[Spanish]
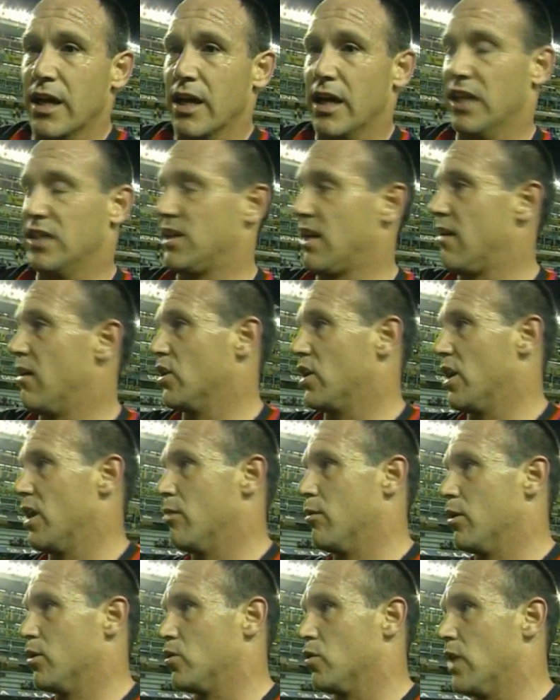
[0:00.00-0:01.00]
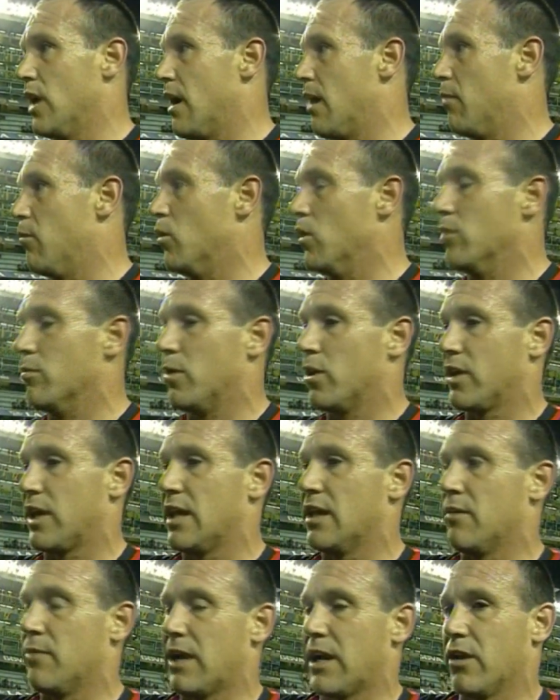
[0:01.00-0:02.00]
eh, haciendo tiempo,
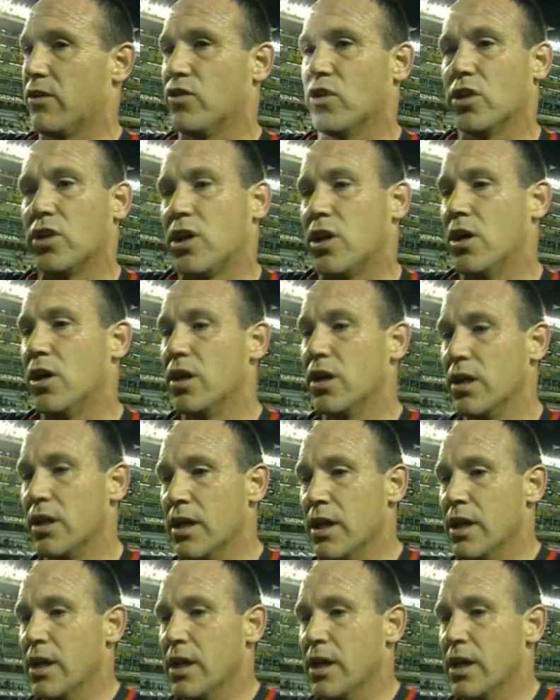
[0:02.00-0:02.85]
entrando lesionado,